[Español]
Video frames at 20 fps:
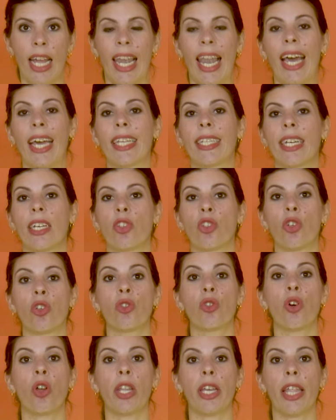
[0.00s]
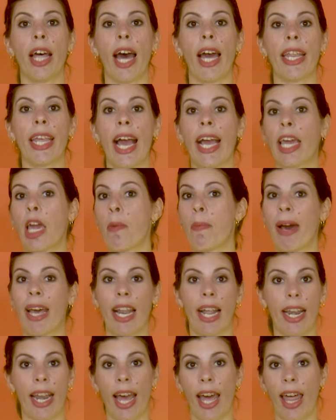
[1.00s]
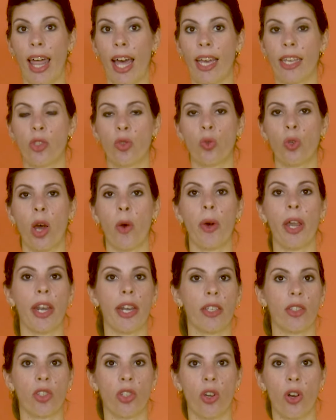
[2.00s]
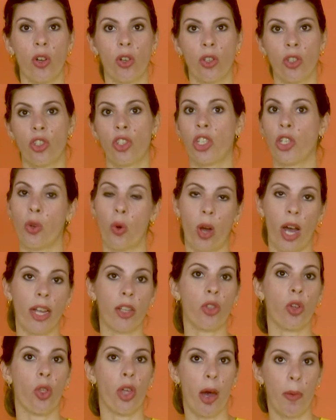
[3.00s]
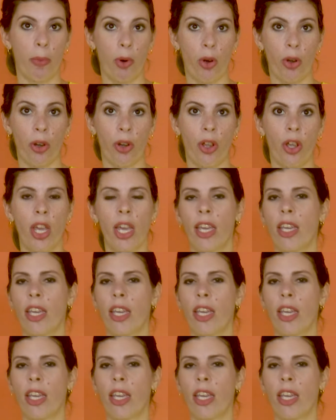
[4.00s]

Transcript: la gestación solidaria, que para nada es una aberración, sino un acto de amor,